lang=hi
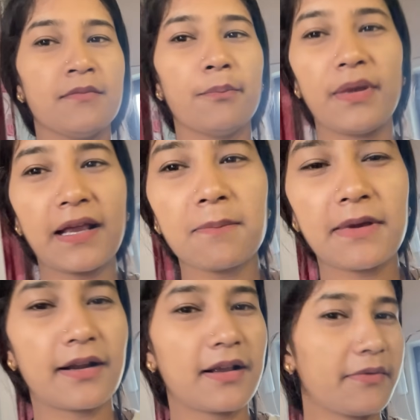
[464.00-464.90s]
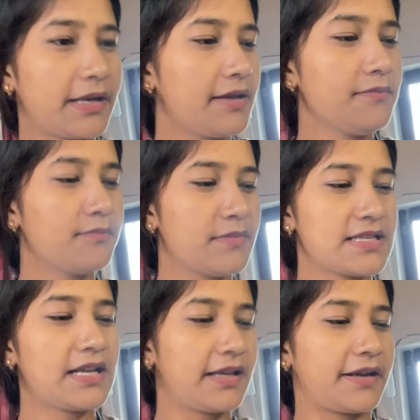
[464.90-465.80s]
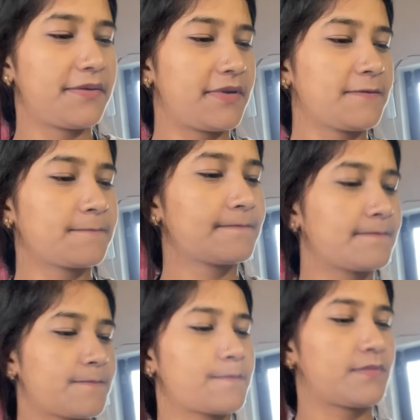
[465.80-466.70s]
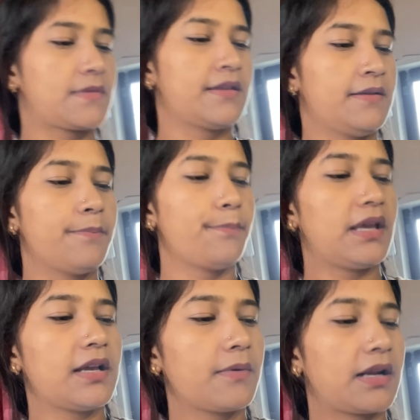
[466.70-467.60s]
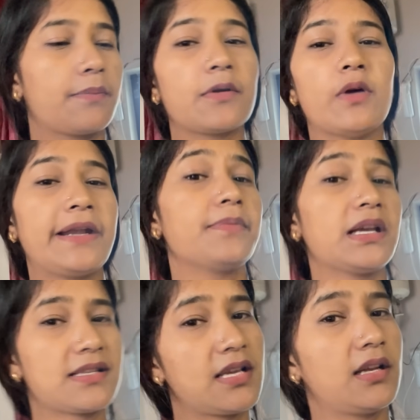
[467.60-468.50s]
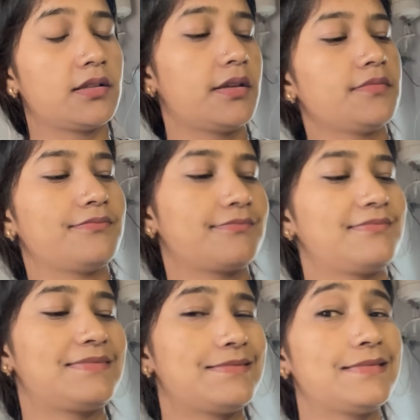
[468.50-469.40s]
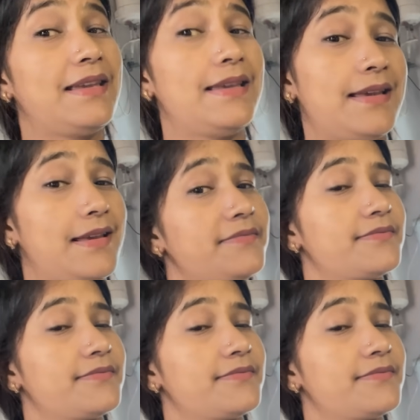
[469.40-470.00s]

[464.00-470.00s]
मेकअप कर रखा मैंने मजाक करने में मेकअप कर रखा पर वाइट में अच्छा लगता है ये